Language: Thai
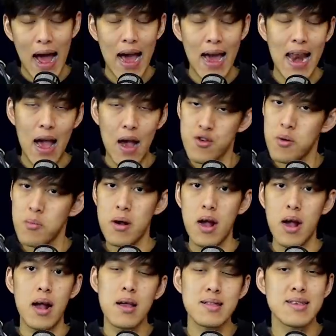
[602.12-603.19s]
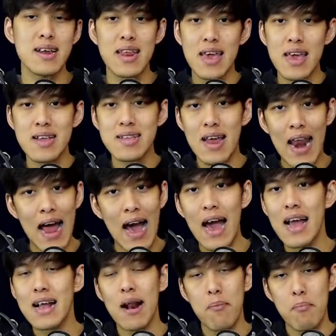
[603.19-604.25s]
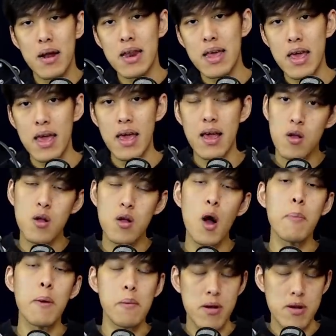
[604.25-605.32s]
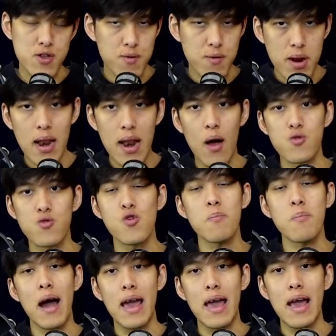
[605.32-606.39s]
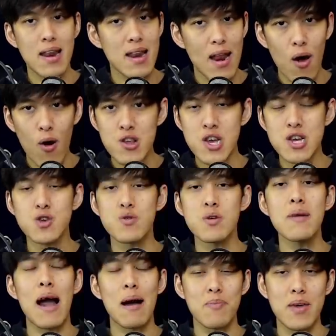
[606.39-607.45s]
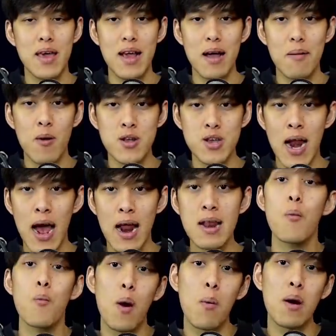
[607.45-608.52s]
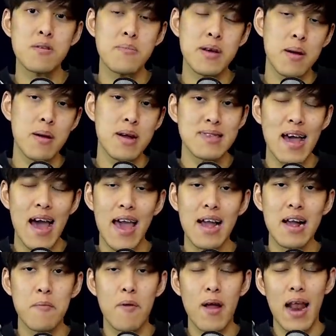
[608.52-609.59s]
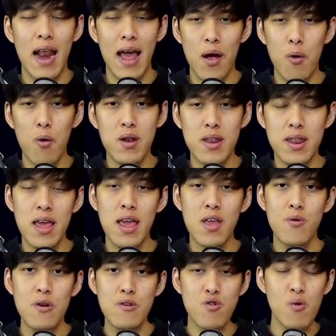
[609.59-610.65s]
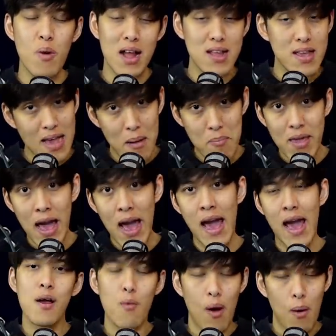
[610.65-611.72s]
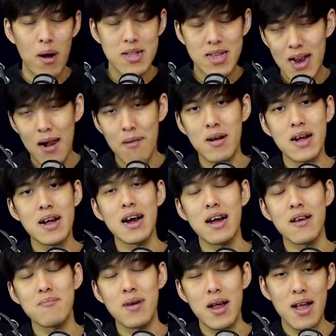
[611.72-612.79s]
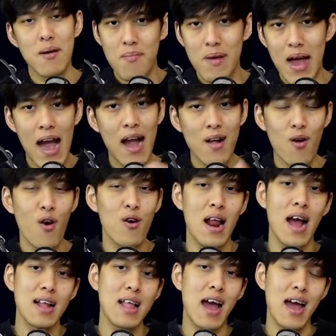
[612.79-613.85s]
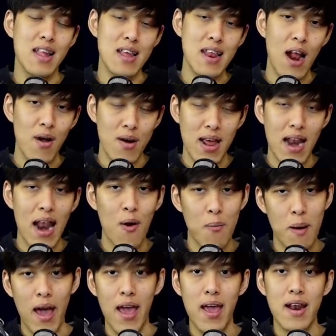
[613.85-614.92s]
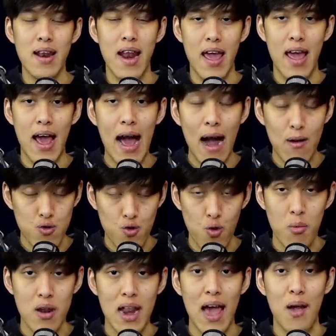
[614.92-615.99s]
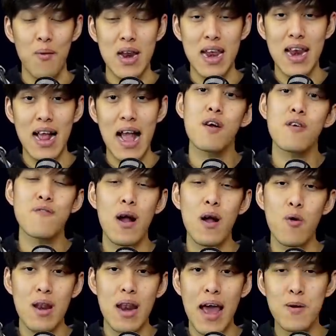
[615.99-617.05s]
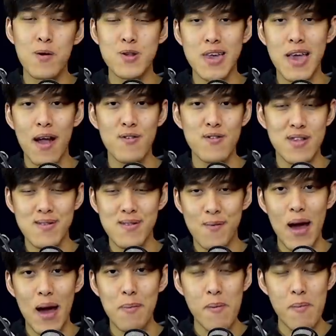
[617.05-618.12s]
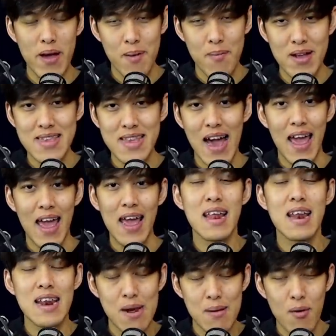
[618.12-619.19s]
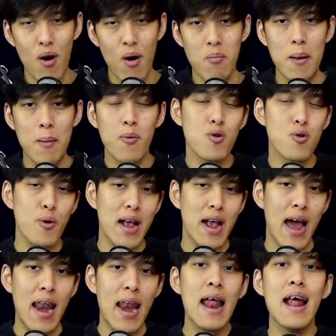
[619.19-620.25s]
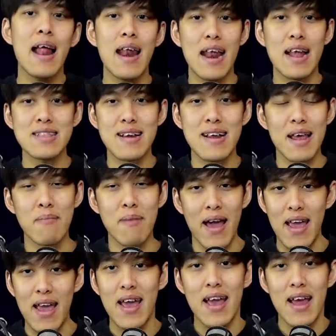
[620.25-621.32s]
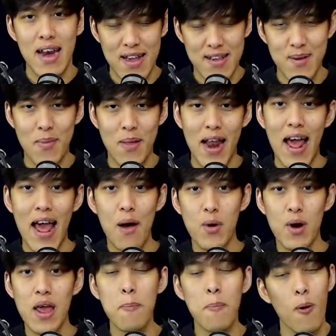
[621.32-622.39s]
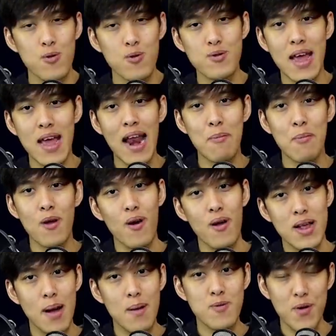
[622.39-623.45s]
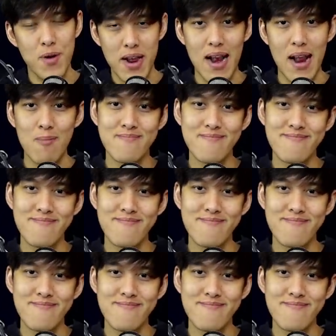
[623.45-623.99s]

ยแล้วเสมอ จะดีจะร้ายกลับมาดี ก็เป็นเหมือนชีวิตเราทั่วไปฮะ เราก็ใช้ชีวิตแบบนี้ครับ เพราะฉะนั้น หวังว่าจะเป็นกำลังใจให้กับใครหลายคนที่อยู่ในช่วงเวลาที่ย่าแย่ หวังว่าจะกลับมาเกิด เหมือนกับ 5กองหน้าไทยที่เราได้เล่าไปใน How to do บอลไทยวันนี้นะครับ ฝากกดไลค์ กดแชร์ กด subscribe เพื่อเป็นกำลังใจ เลื่อนมาคอมเมนต์พูดคุยกัน และเจอได้ใหม่ในสัปดาห์หน้าวันนี้ผมตูเต้ลาไปก่อนครับ สวัสดีครับ